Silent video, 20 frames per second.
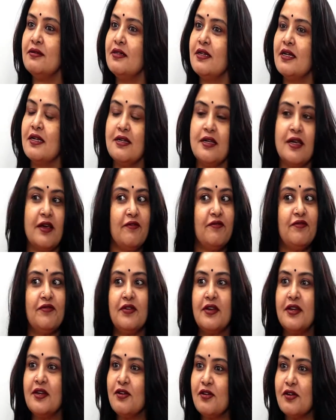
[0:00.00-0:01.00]
ఉంటాను
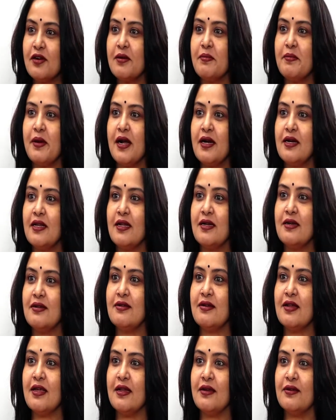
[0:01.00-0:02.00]
ఎవరిని ఒక్క మాట
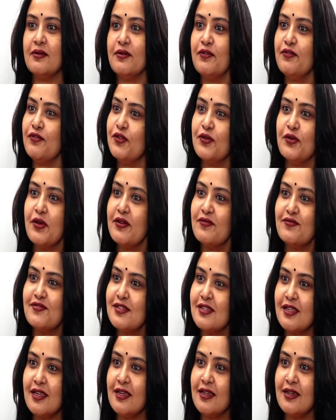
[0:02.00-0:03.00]
అన్న నేను ఇఫ్ యూ హ్యావ్
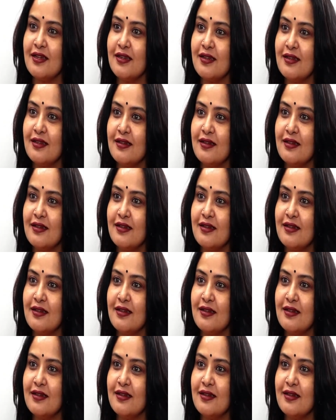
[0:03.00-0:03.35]
సీన్